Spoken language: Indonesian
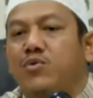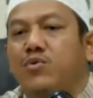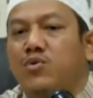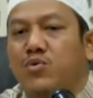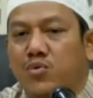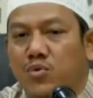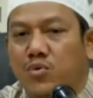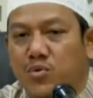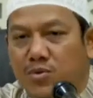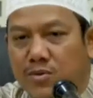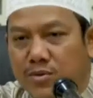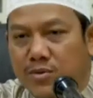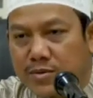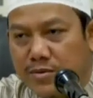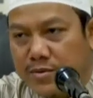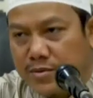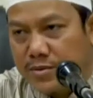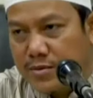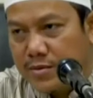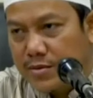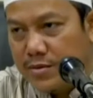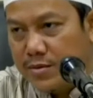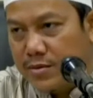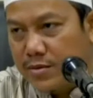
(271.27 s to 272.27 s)
buku,
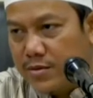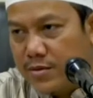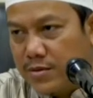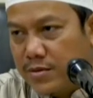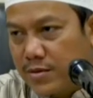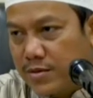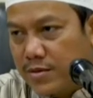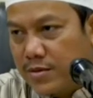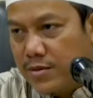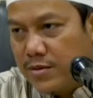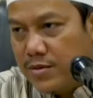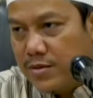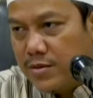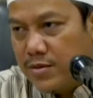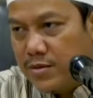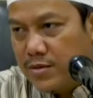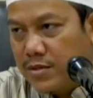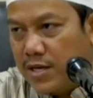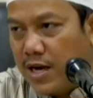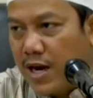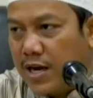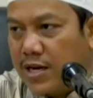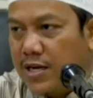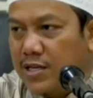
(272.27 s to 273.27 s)

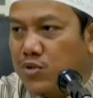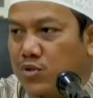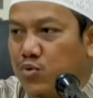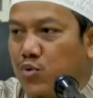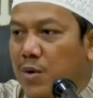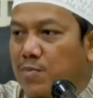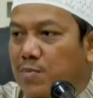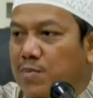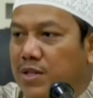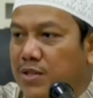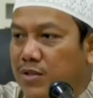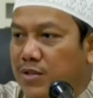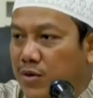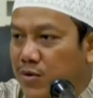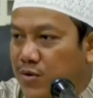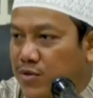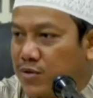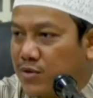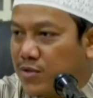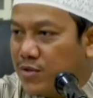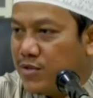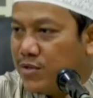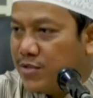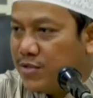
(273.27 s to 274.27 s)
Jangan disuapin
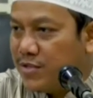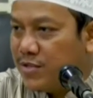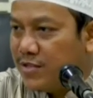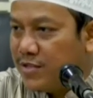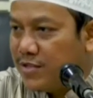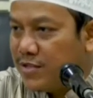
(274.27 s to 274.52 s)
terus.